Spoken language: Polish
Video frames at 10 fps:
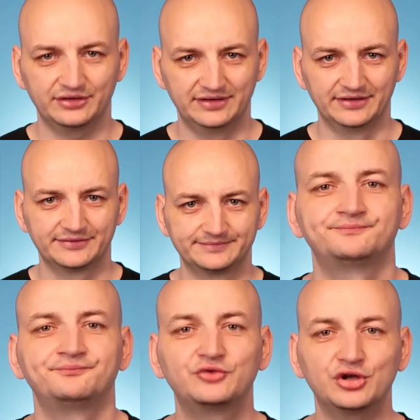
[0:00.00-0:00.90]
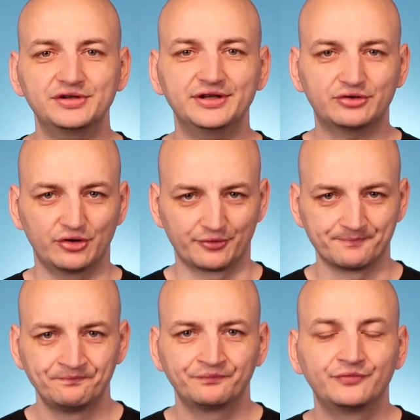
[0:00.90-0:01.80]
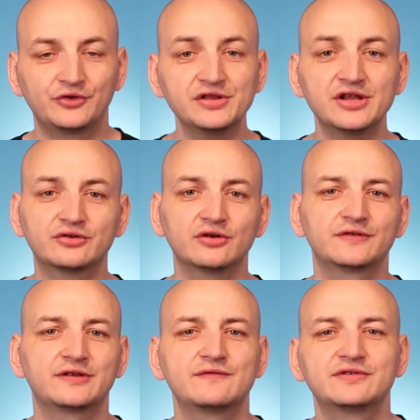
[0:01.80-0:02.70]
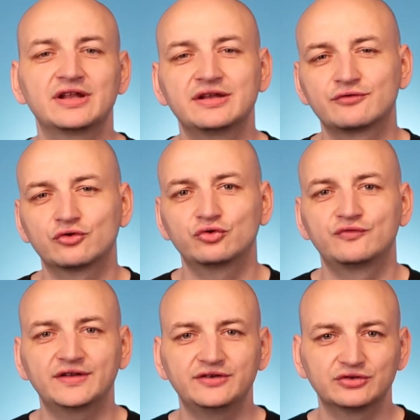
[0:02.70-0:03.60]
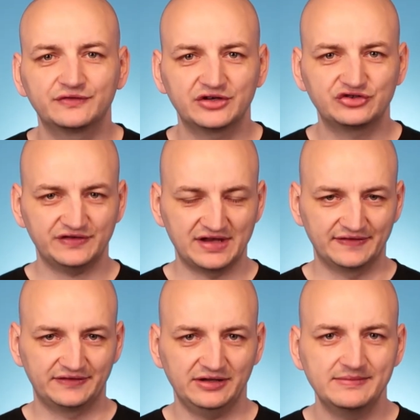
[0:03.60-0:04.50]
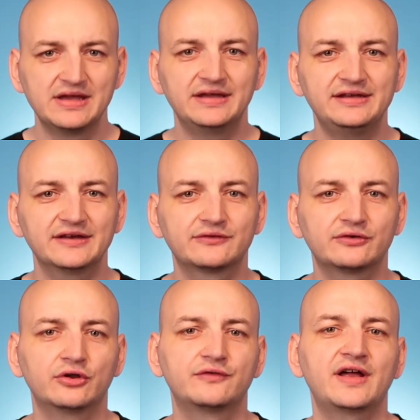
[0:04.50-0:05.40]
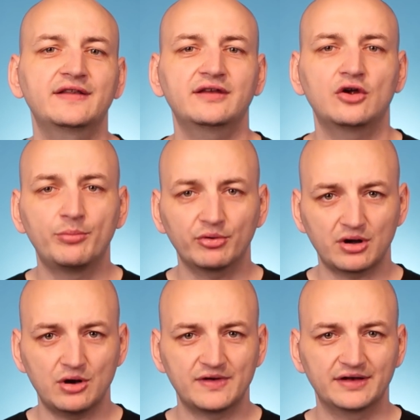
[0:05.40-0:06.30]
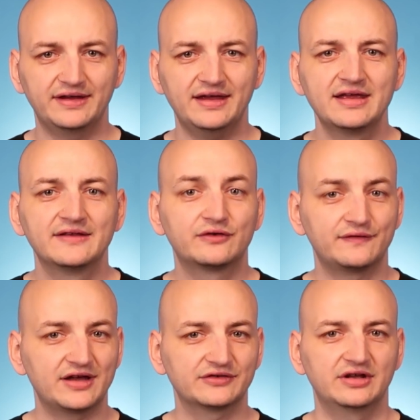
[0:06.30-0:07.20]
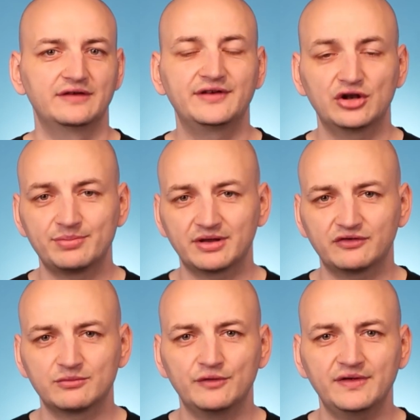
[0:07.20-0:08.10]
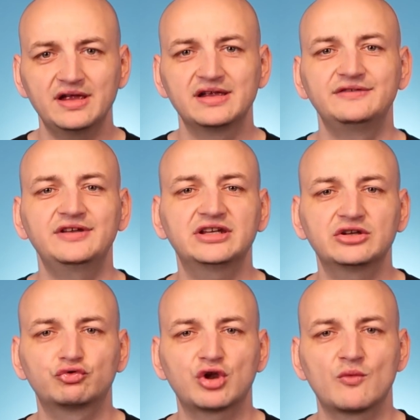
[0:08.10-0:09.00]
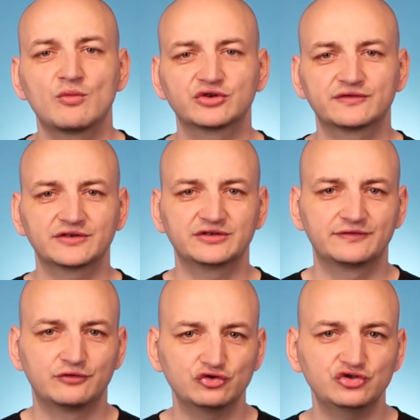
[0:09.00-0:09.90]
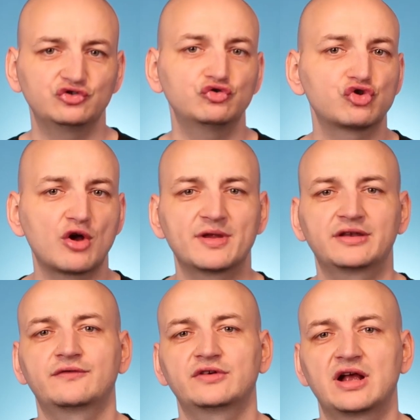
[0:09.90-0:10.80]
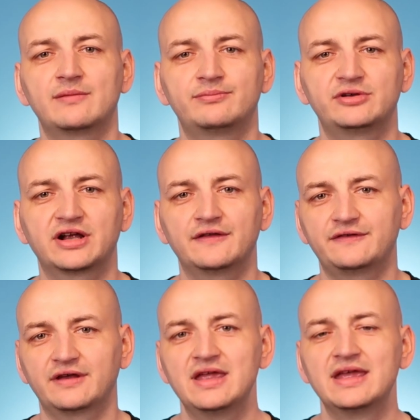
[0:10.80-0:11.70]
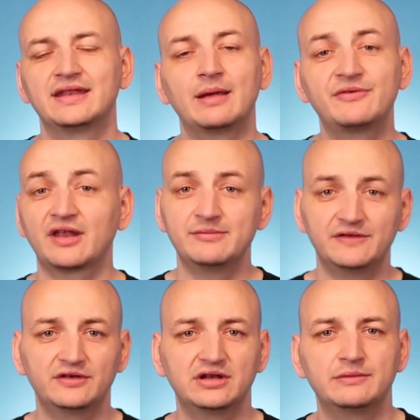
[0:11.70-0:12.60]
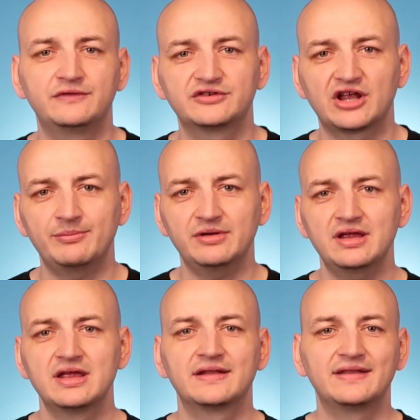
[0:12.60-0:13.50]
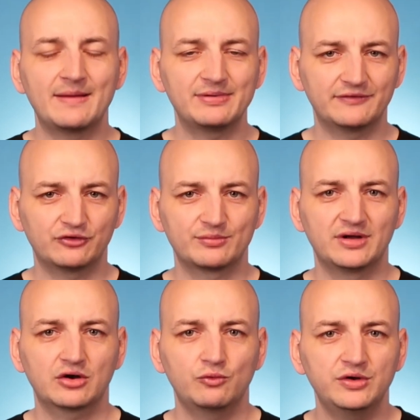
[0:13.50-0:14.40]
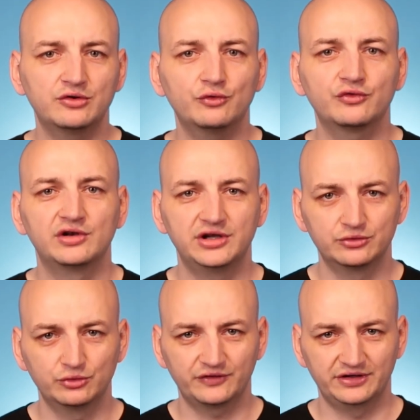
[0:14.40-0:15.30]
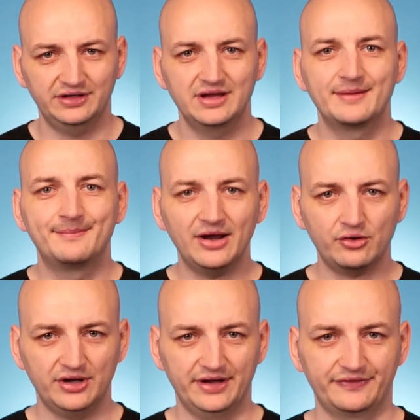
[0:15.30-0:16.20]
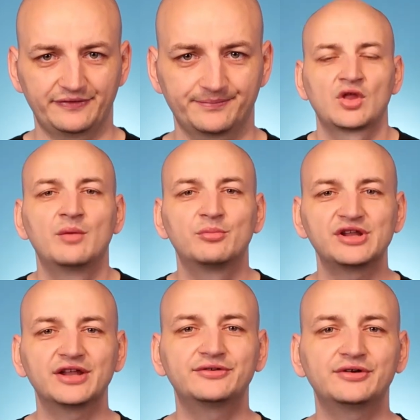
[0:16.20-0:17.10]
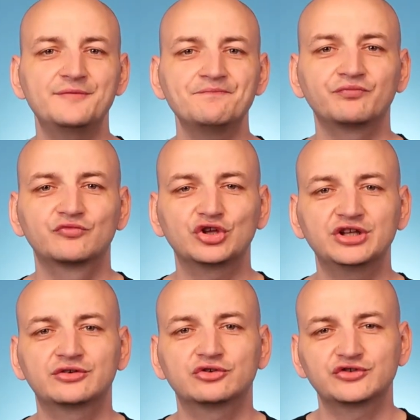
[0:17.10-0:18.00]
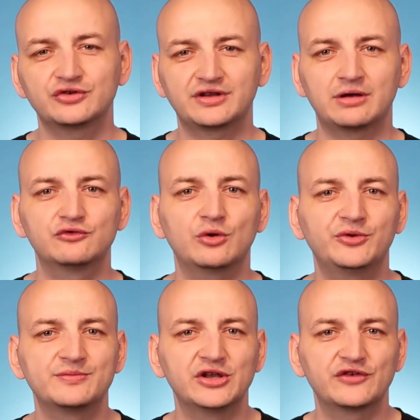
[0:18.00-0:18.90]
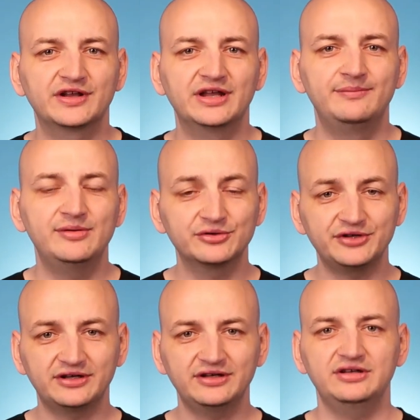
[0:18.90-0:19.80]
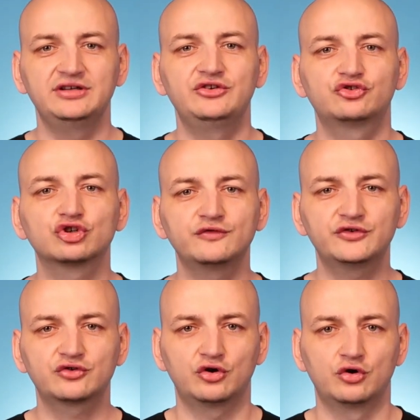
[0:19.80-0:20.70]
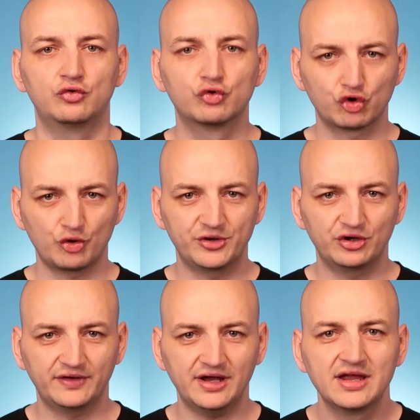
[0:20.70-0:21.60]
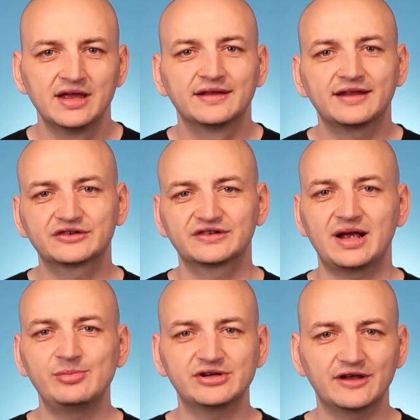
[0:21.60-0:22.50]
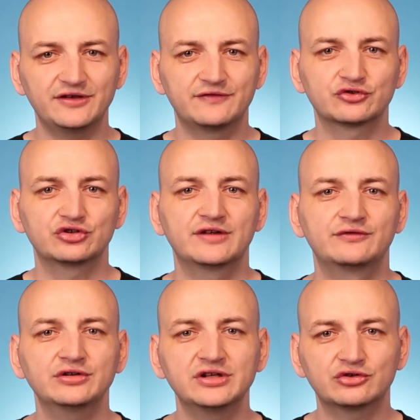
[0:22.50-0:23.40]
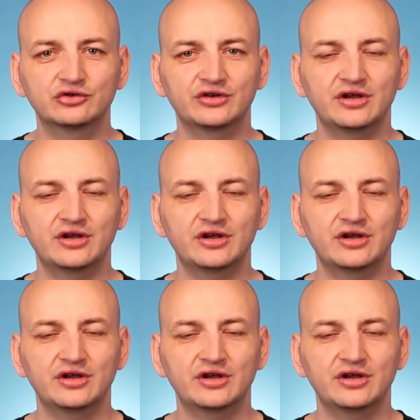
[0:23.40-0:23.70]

.NET. .NET Core .NET Core został wydany w roku 2016 i jest to otwarte oprogramowanie, co ważne, wieloplatformowe, dzięki któremu możesz właśnie tworzyć i uruchamiać swoje aplikacje napisane m.in. w C-Sharpie na platformach Windows, Linux i macOS. Ponadto do NetCore zostały zoptymalizowane biblioteki i środowisko uruchomieniowe, także aplikacje tworzone w .NET